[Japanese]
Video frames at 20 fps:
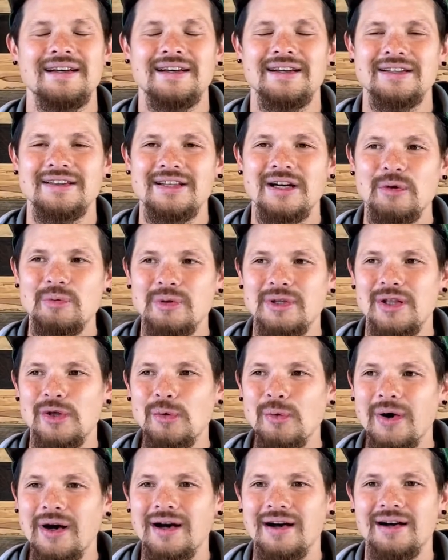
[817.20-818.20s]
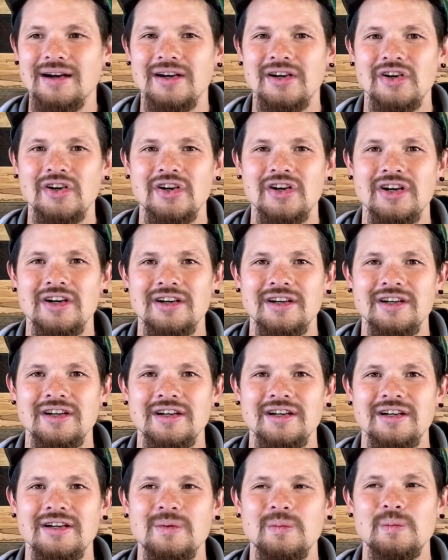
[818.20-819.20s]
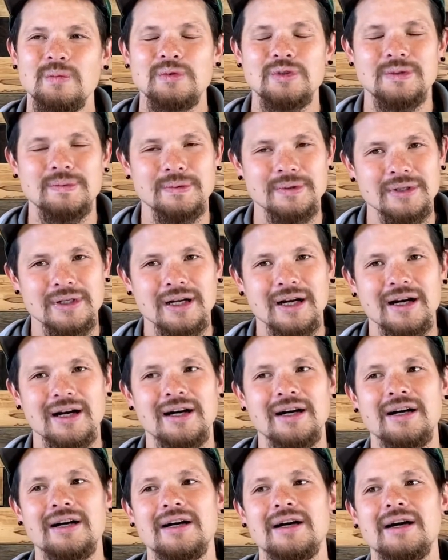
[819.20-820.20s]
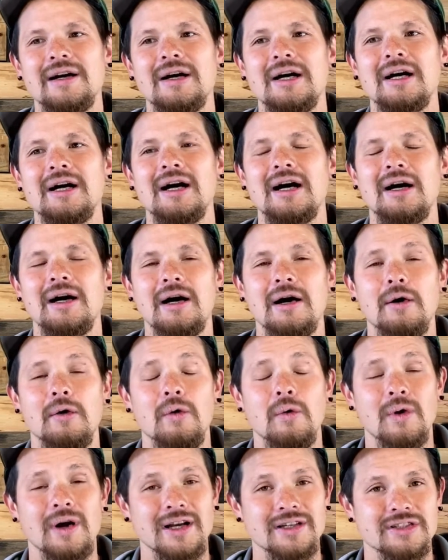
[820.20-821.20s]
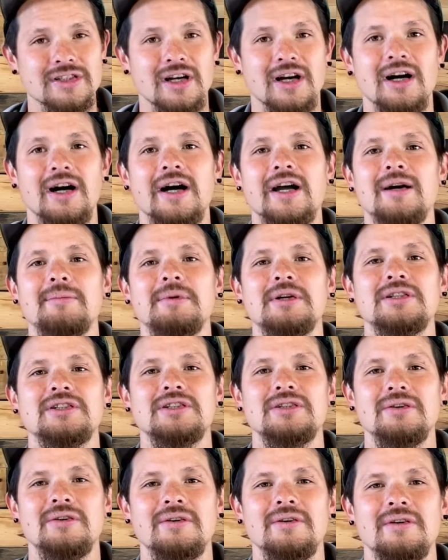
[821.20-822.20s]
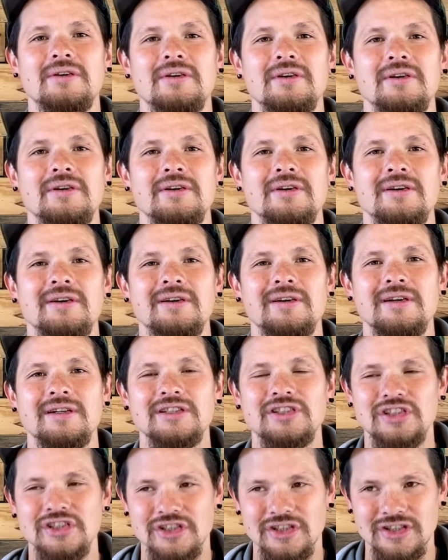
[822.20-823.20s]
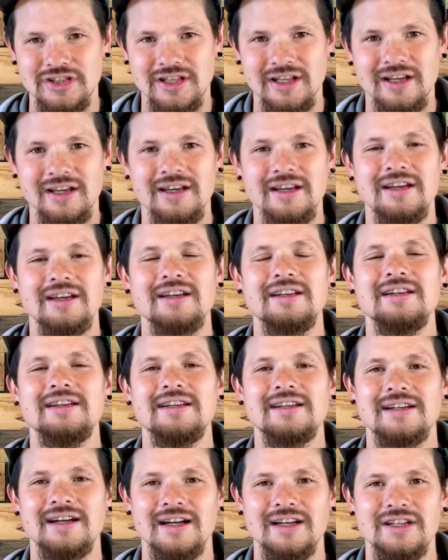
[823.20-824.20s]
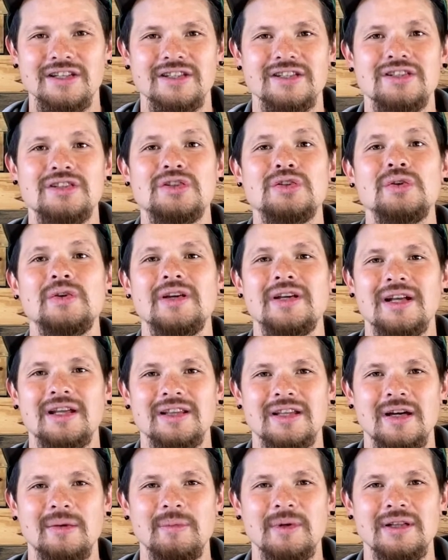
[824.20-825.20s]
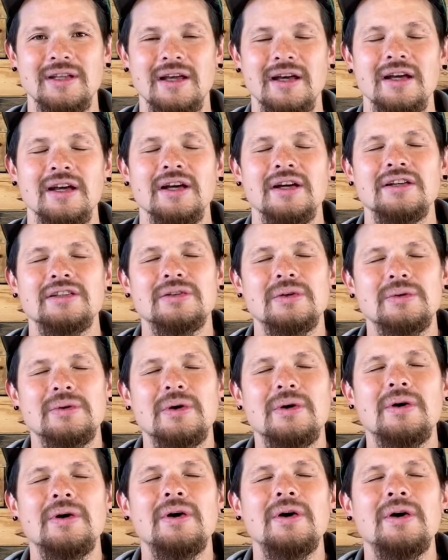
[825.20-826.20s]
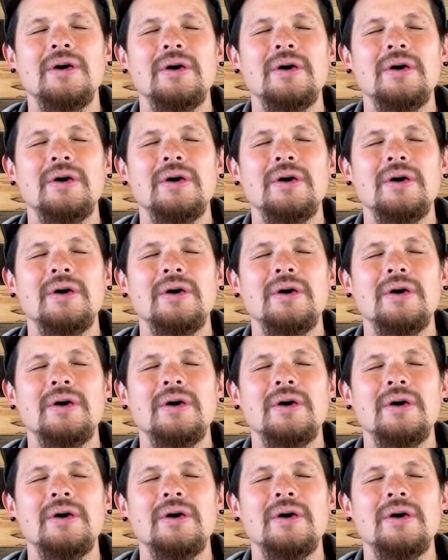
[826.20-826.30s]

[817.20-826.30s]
ダビデは自分が犯した過ちを知って理解し悔い改めてその